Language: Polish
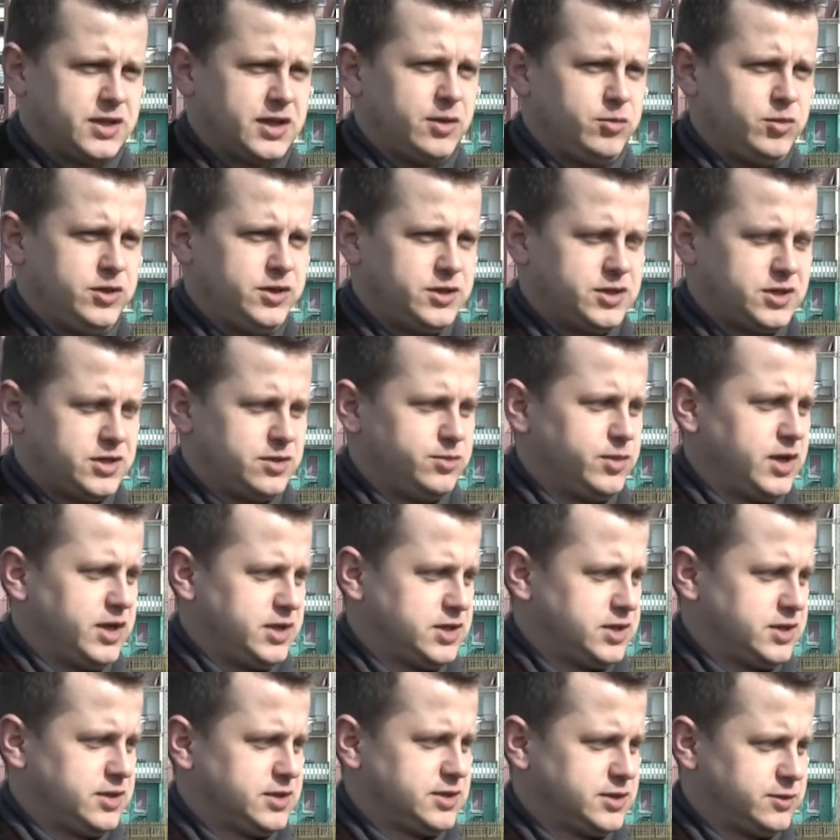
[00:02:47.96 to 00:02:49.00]
najbliższy
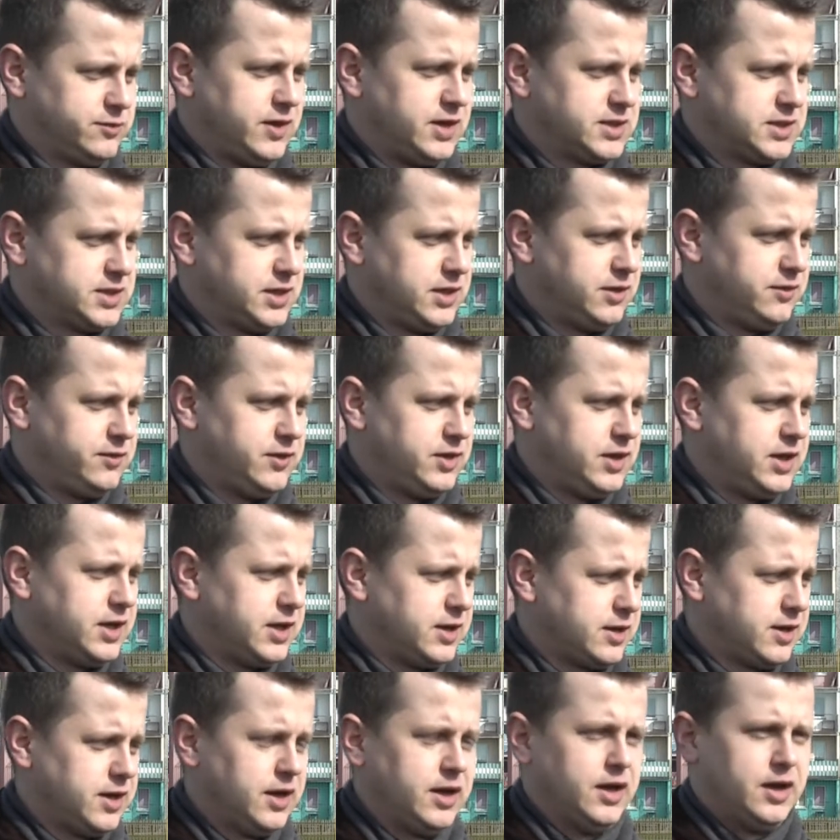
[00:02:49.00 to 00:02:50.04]
mecz Suwalskich
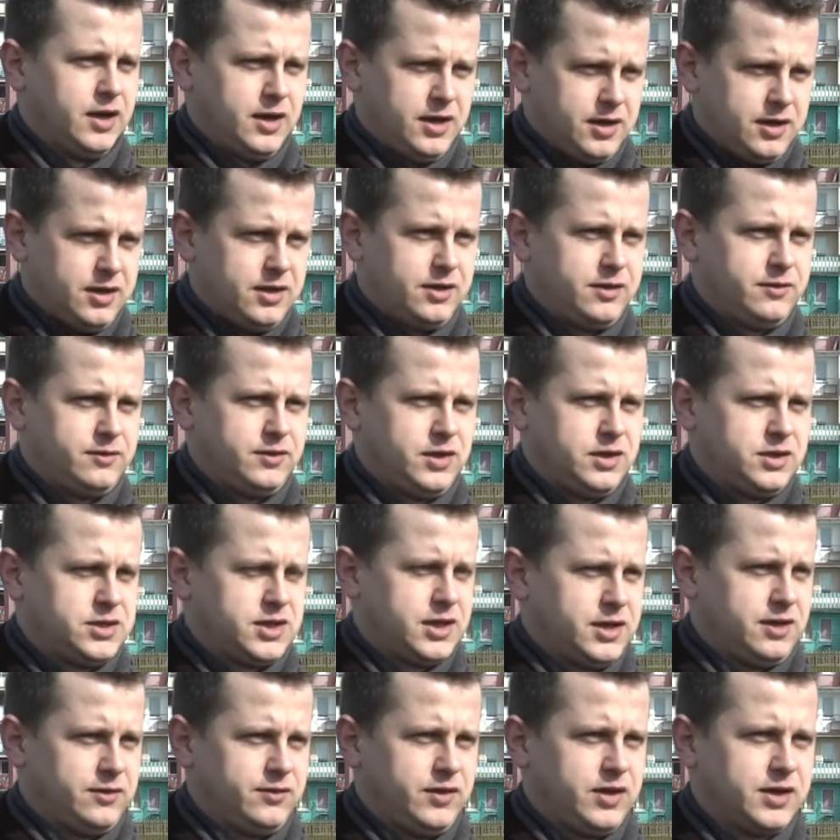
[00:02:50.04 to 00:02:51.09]
Wigier. E, w
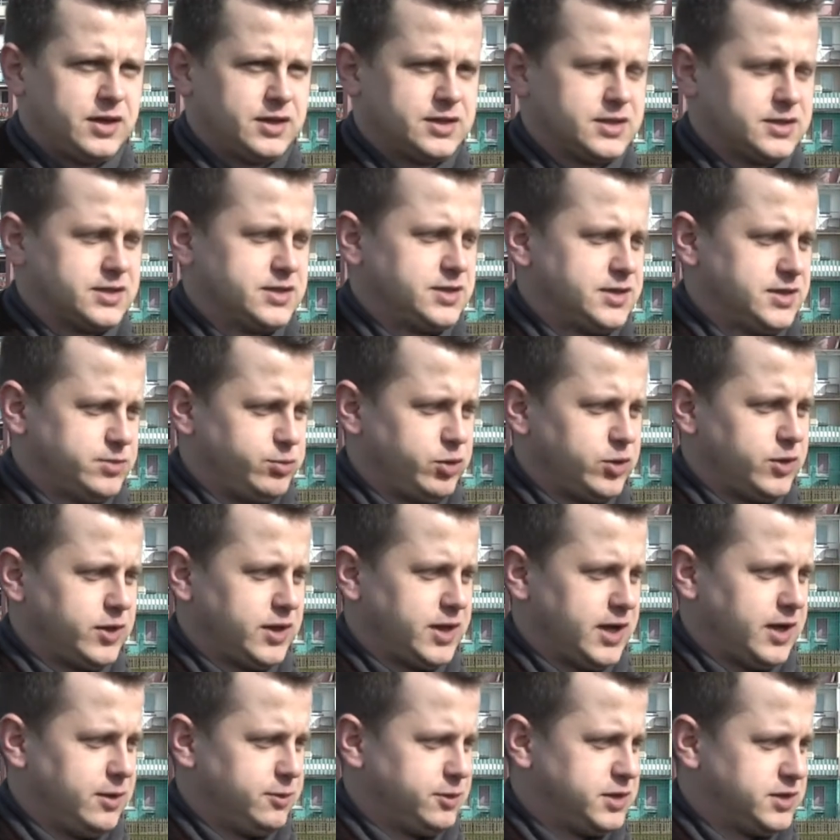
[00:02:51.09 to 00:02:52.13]
niedzielę Wigry
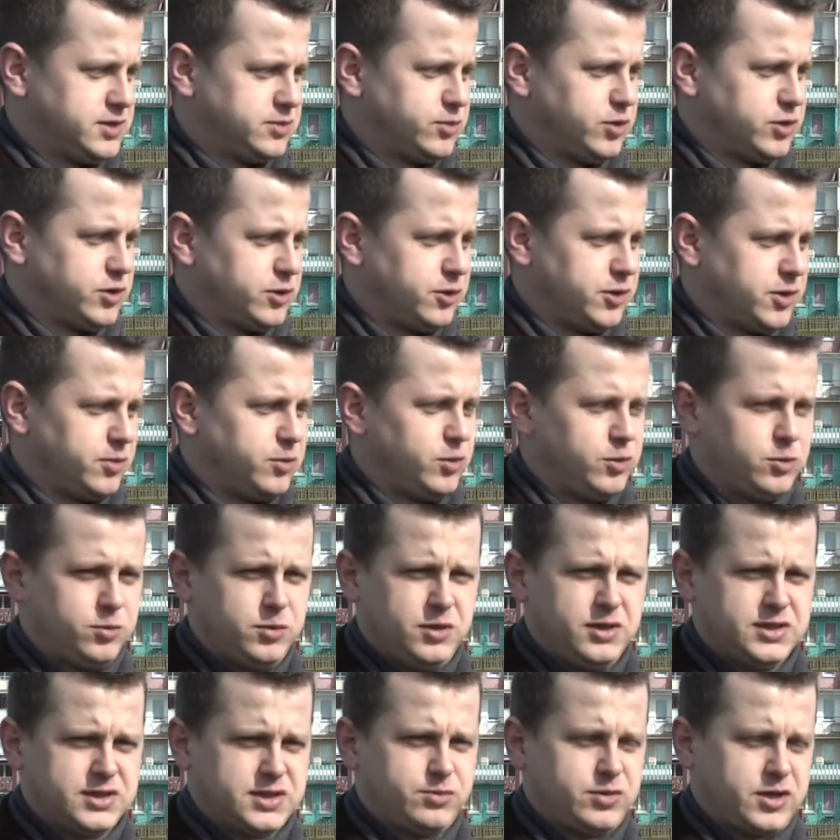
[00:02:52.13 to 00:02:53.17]
spotykają się z Motorem
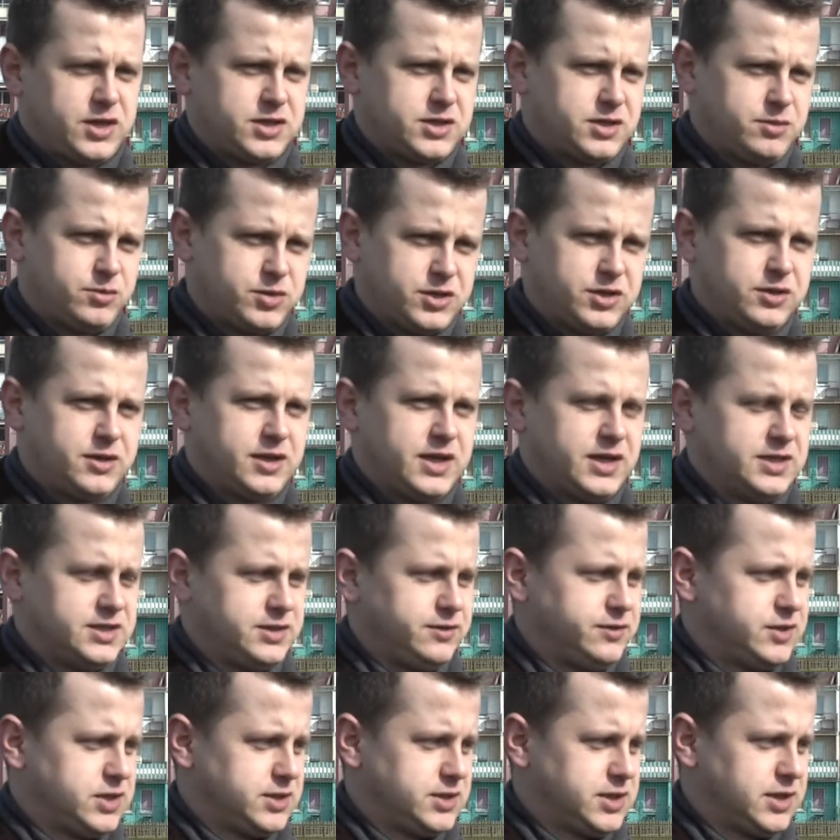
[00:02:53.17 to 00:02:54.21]
Lublin. Zapraszam przy
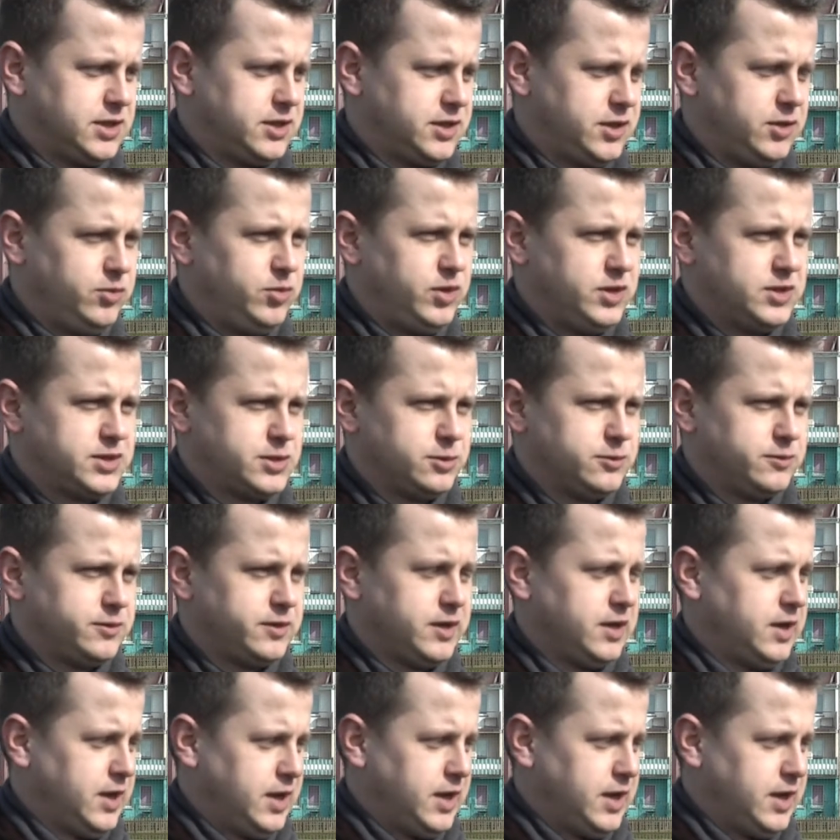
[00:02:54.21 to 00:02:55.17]
okazji wszystkich kibiców.